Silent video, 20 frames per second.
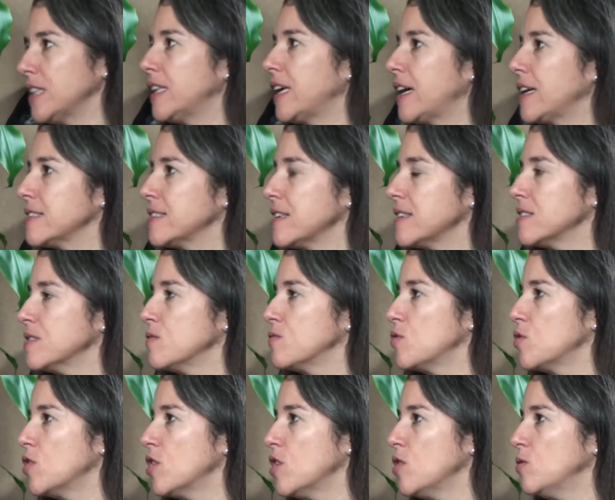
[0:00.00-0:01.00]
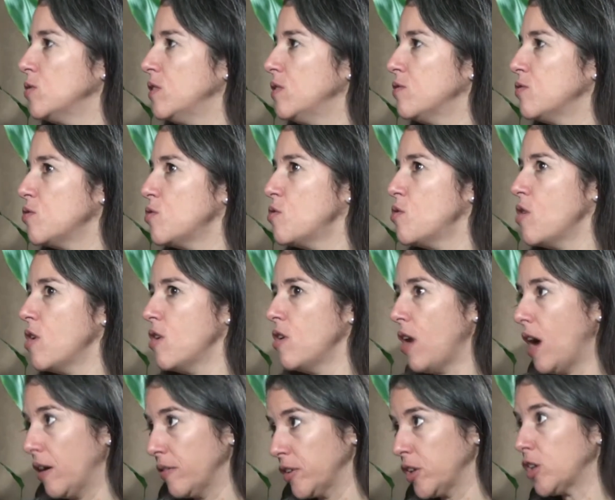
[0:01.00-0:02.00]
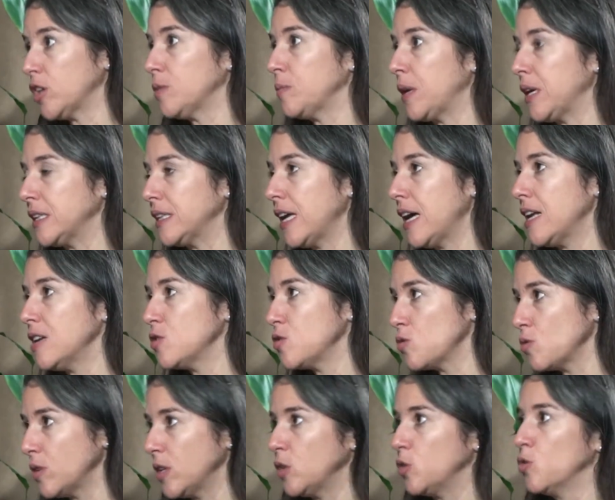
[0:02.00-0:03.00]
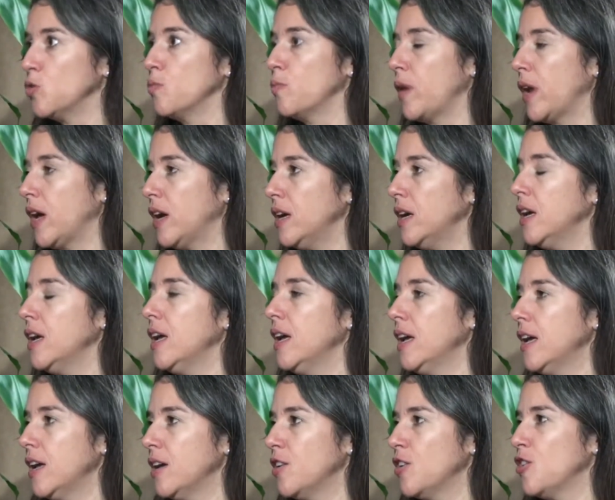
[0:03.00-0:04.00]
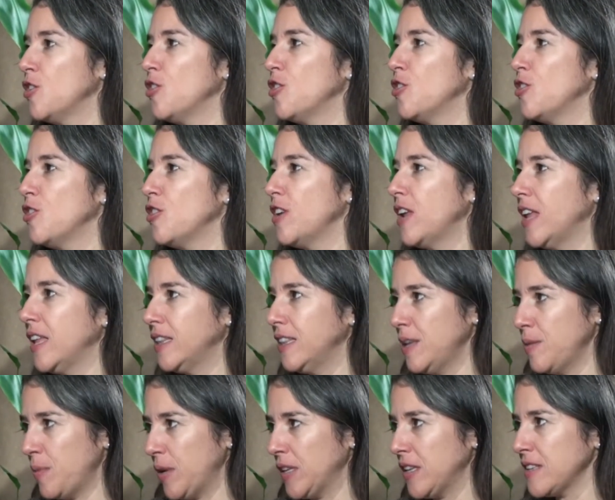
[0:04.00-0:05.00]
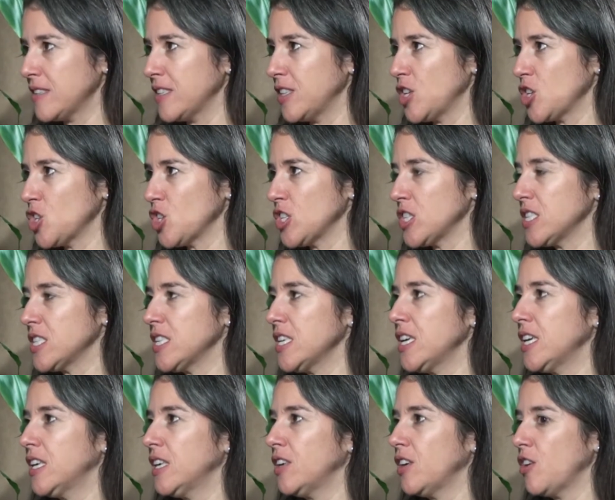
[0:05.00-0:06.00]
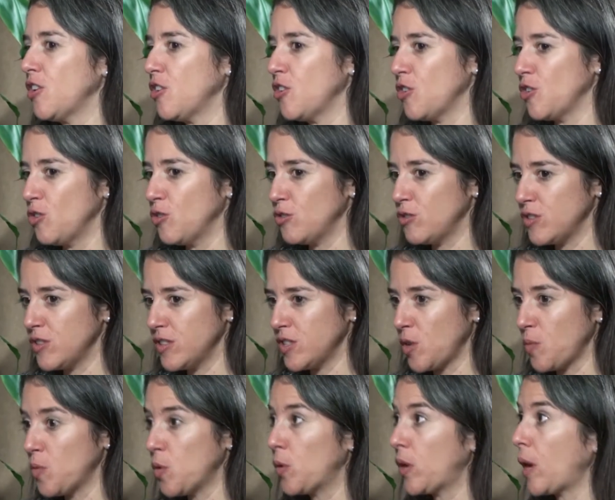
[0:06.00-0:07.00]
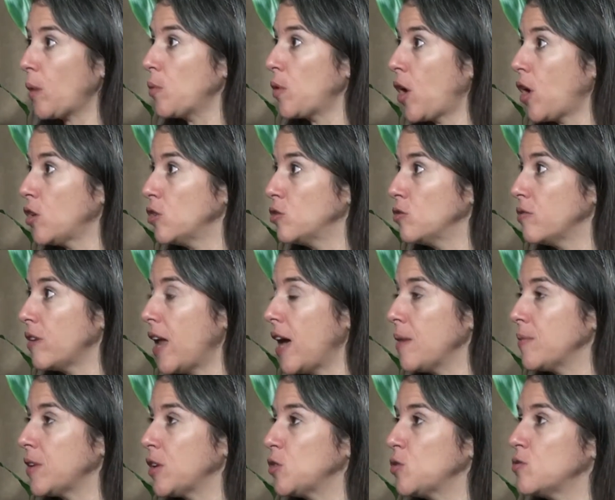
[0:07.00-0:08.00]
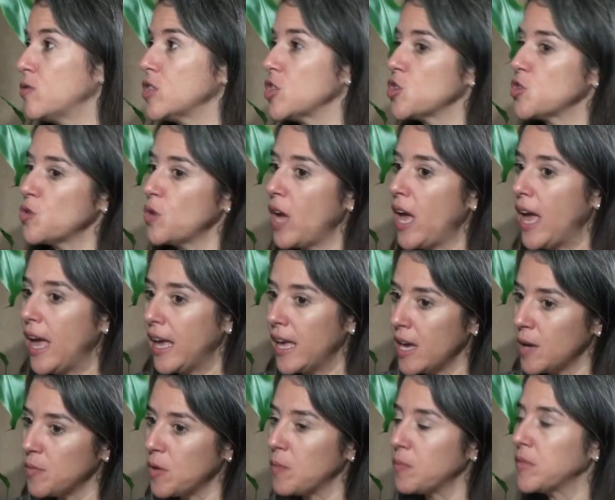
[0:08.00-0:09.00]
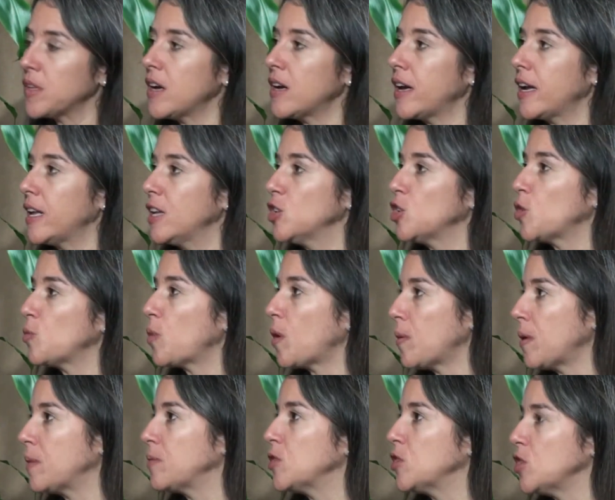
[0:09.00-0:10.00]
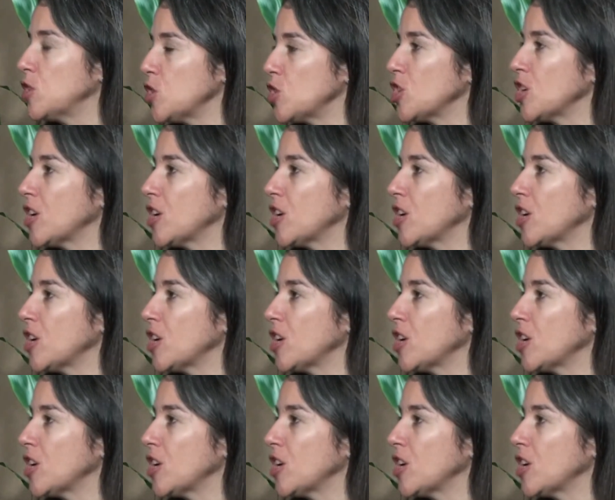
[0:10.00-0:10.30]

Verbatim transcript: c'est intéressant à ce niveau-là, au niveau euh, environnemental sur les deux plans, euh, la dépendance énergétique, euh, utiliser un biocarburant renouvelable dans nos voitures et en même temps régler notre problème de